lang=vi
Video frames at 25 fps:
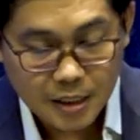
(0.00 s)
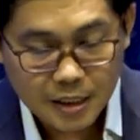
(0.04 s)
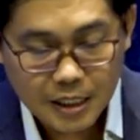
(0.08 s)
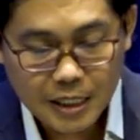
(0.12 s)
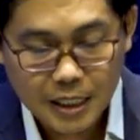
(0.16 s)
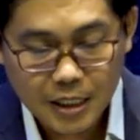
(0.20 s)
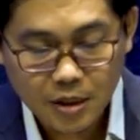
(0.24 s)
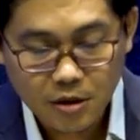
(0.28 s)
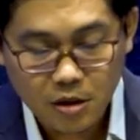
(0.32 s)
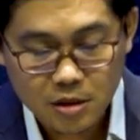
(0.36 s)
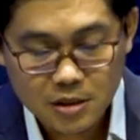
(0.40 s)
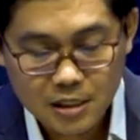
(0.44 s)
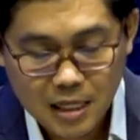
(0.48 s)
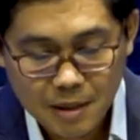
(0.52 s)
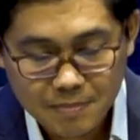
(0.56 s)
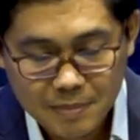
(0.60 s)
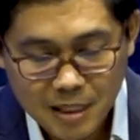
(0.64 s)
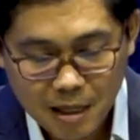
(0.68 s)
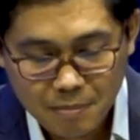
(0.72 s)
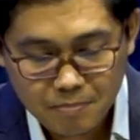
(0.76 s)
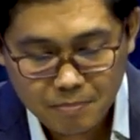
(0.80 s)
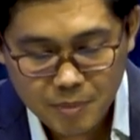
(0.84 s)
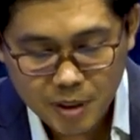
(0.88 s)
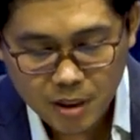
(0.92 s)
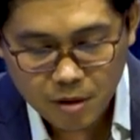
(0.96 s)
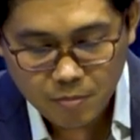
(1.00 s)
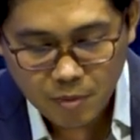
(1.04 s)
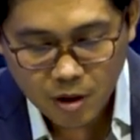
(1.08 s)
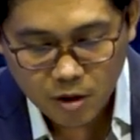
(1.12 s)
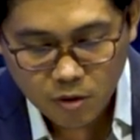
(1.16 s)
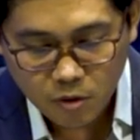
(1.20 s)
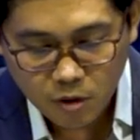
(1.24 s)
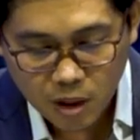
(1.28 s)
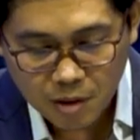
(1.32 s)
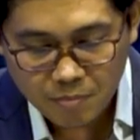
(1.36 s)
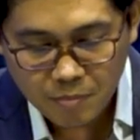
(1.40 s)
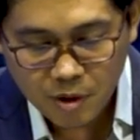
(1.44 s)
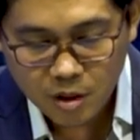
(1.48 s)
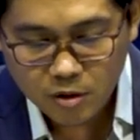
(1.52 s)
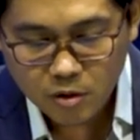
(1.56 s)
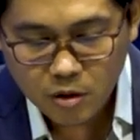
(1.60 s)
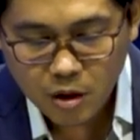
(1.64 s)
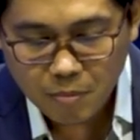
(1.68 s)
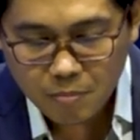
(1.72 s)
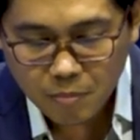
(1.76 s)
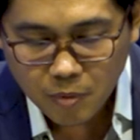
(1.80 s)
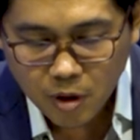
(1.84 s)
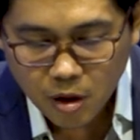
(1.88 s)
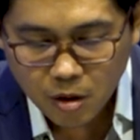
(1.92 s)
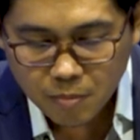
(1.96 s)
Kê có sẽ đạp tam pịa rồi bó quát. Bắn
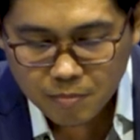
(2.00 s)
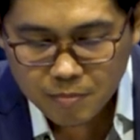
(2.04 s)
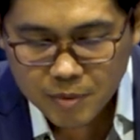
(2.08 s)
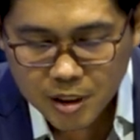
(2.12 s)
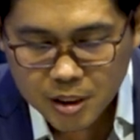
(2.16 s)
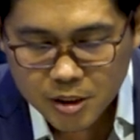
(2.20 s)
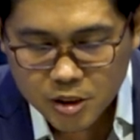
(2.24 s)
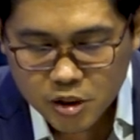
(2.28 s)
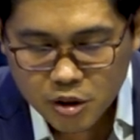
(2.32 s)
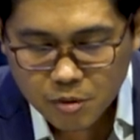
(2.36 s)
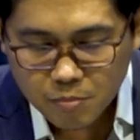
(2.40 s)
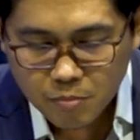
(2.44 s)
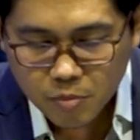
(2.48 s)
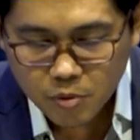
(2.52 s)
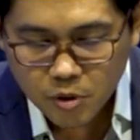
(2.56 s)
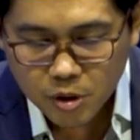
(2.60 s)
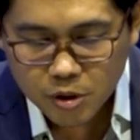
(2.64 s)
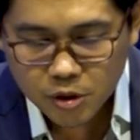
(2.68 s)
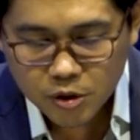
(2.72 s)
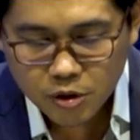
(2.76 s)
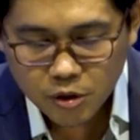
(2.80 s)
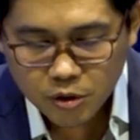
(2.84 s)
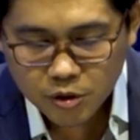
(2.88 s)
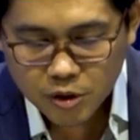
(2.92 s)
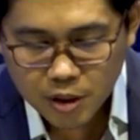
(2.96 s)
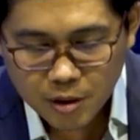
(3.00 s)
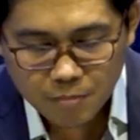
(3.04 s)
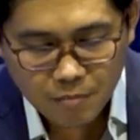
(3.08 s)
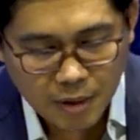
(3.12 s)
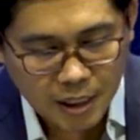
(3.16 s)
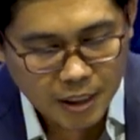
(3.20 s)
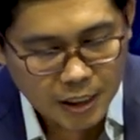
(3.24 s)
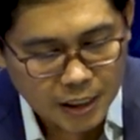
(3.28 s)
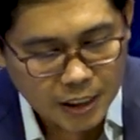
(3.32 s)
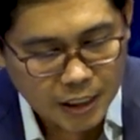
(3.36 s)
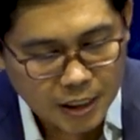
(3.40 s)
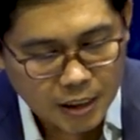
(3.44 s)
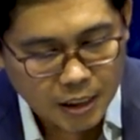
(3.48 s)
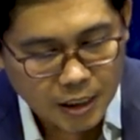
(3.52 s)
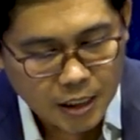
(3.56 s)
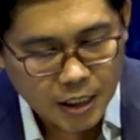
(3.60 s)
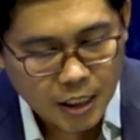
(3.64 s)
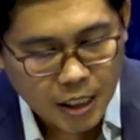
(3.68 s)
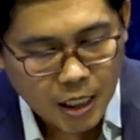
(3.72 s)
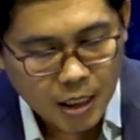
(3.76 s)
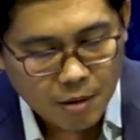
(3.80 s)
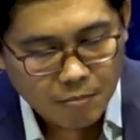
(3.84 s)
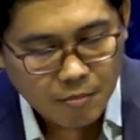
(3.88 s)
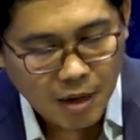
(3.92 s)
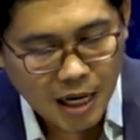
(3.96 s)
tọp mọc miên chấm muôn chân chiết mặt điên.
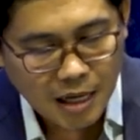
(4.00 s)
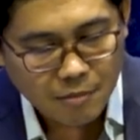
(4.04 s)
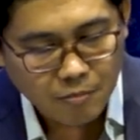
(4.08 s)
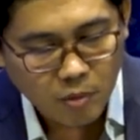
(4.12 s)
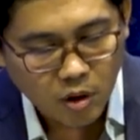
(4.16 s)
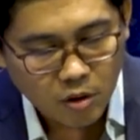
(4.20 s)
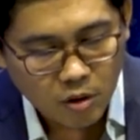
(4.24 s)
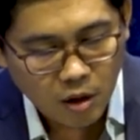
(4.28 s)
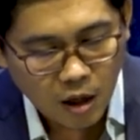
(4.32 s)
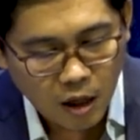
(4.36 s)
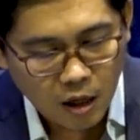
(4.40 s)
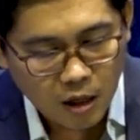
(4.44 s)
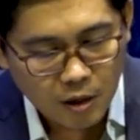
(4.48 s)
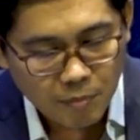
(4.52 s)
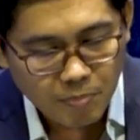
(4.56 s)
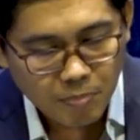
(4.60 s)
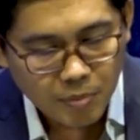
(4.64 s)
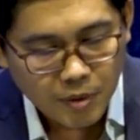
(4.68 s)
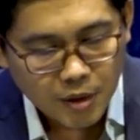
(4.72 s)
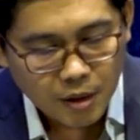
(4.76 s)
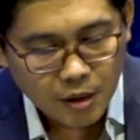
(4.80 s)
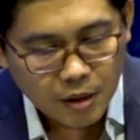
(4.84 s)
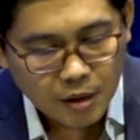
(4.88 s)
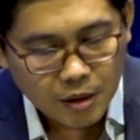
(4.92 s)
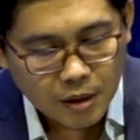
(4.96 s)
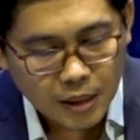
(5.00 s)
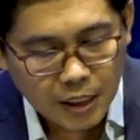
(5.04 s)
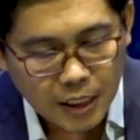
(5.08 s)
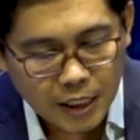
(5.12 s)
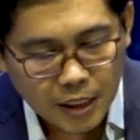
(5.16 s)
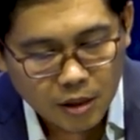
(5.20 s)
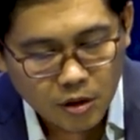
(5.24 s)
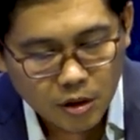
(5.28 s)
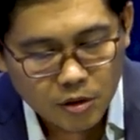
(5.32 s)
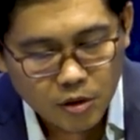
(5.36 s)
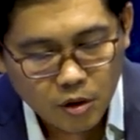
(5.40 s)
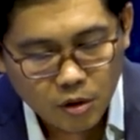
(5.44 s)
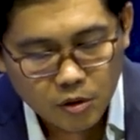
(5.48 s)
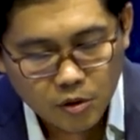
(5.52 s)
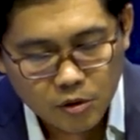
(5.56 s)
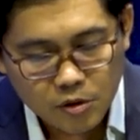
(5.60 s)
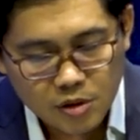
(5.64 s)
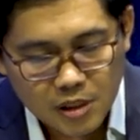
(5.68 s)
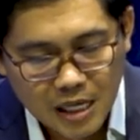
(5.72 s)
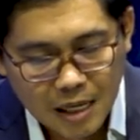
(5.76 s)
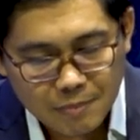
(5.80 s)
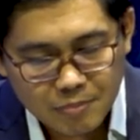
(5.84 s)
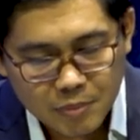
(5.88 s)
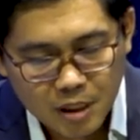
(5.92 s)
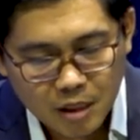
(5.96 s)
Ban mọc đó. Kê có dọc
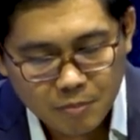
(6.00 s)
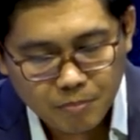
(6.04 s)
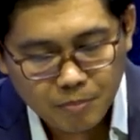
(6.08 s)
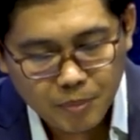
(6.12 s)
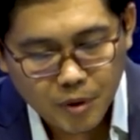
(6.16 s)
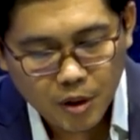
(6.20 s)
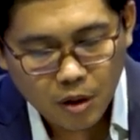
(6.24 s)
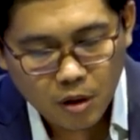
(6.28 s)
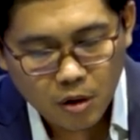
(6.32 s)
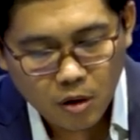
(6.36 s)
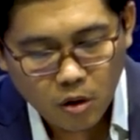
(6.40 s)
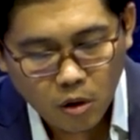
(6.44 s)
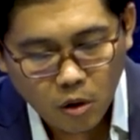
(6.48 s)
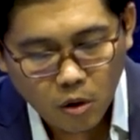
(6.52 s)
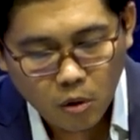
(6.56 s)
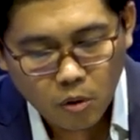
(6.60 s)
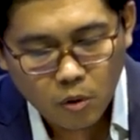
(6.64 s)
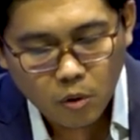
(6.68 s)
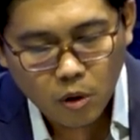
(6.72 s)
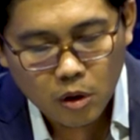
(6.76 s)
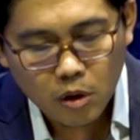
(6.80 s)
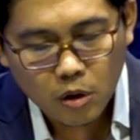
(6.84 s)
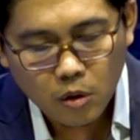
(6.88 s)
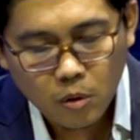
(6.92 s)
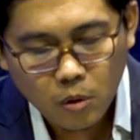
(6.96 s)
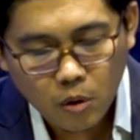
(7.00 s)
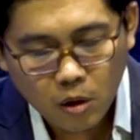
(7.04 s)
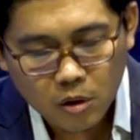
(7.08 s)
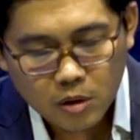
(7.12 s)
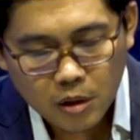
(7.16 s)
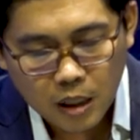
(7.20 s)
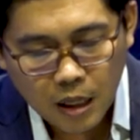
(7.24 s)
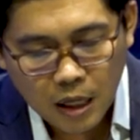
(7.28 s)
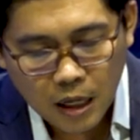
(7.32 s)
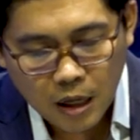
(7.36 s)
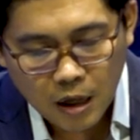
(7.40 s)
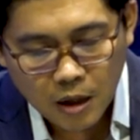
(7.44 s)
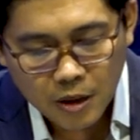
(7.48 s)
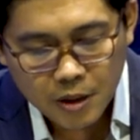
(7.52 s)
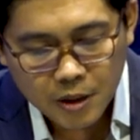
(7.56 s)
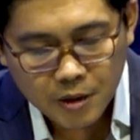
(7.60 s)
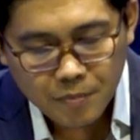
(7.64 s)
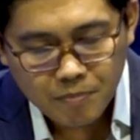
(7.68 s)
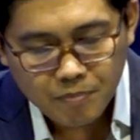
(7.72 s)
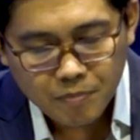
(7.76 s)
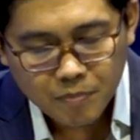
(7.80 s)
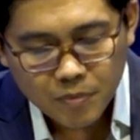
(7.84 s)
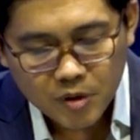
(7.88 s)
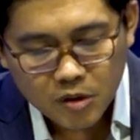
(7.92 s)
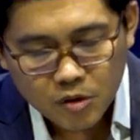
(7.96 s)
Joseph chanh pịa ẩn đông rút lụa ta oi.
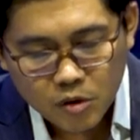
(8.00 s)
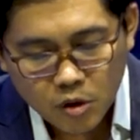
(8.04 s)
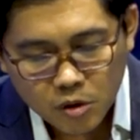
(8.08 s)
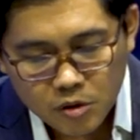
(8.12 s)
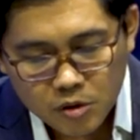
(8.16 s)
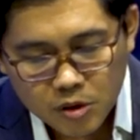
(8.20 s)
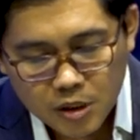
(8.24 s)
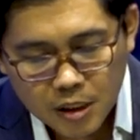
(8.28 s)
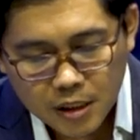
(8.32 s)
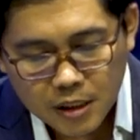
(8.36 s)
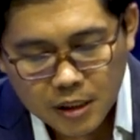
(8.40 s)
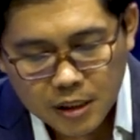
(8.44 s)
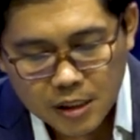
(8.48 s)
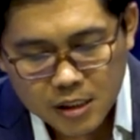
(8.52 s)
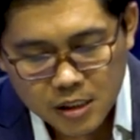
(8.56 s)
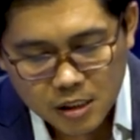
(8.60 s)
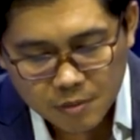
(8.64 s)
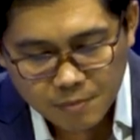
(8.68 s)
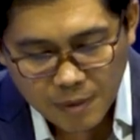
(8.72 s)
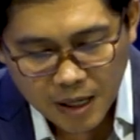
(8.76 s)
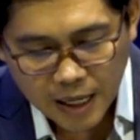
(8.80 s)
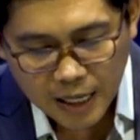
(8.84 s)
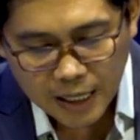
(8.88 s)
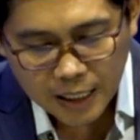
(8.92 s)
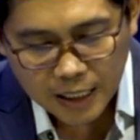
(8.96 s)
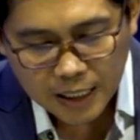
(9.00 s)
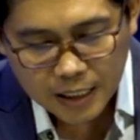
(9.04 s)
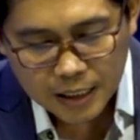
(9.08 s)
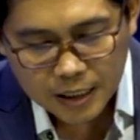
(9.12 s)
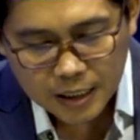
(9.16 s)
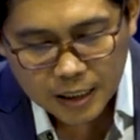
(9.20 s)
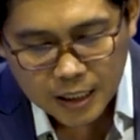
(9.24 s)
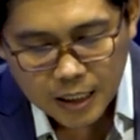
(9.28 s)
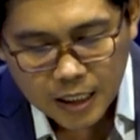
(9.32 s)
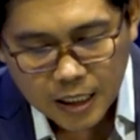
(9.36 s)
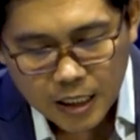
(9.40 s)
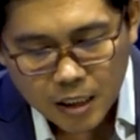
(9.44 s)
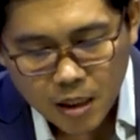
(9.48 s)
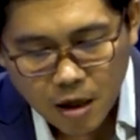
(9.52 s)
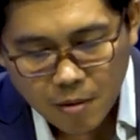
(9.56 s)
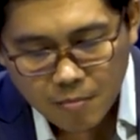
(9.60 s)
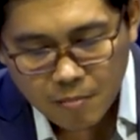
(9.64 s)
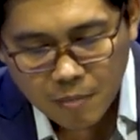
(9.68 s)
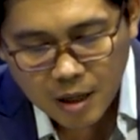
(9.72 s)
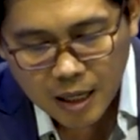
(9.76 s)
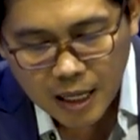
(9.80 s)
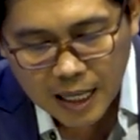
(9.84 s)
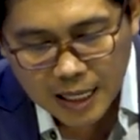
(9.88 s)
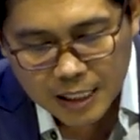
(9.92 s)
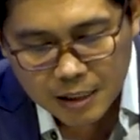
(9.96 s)
Chân chiết Ismael.
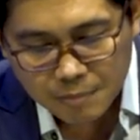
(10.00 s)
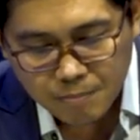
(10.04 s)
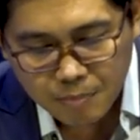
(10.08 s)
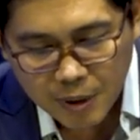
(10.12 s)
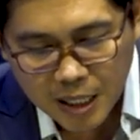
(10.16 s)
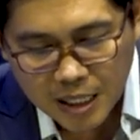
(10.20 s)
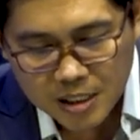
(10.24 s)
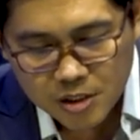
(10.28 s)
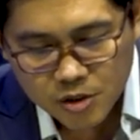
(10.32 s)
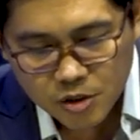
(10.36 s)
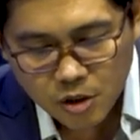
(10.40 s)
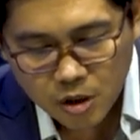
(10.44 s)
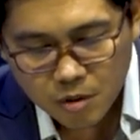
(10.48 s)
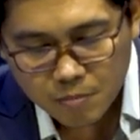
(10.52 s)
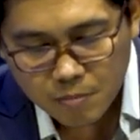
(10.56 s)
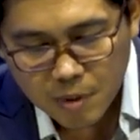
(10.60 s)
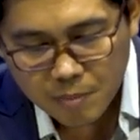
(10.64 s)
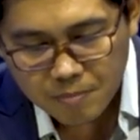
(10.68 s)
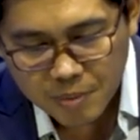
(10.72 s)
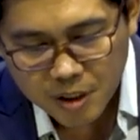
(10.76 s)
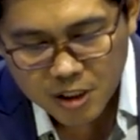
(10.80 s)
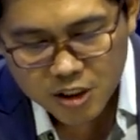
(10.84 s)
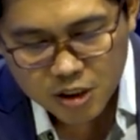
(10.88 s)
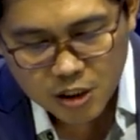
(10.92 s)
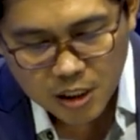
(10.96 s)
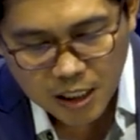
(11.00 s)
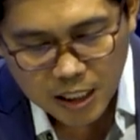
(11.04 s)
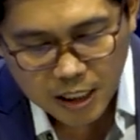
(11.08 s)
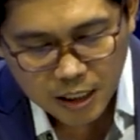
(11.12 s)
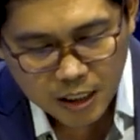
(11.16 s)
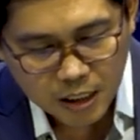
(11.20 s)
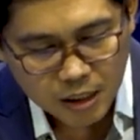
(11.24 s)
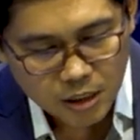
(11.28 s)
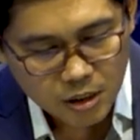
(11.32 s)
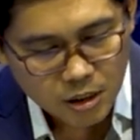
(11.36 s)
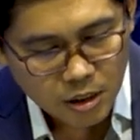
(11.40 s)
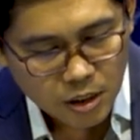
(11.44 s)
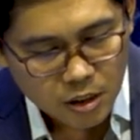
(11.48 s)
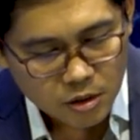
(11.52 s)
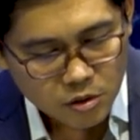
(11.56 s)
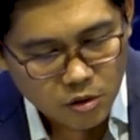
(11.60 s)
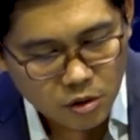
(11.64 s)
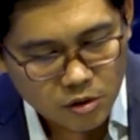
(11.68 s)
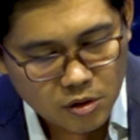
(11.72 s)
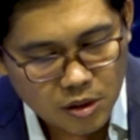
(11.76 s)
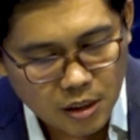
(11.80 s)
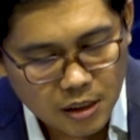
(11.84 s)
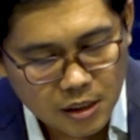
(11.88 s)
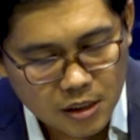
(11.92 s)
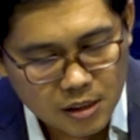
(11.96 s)
Đầm lái bạc sốt mà phây sẵn.
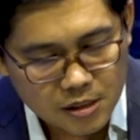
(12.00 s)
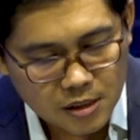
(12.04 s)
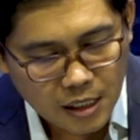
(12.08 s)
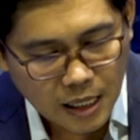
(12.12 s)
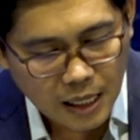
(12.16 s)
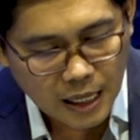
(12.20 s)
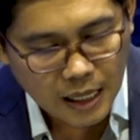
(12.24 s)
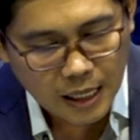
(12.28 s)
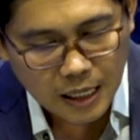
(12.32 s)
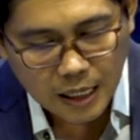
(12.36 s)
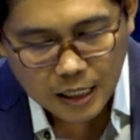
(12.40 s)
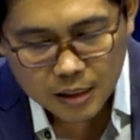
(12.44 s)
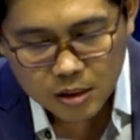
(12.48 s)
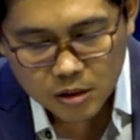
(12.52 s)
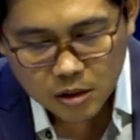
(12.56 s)
Chôn chết Israel.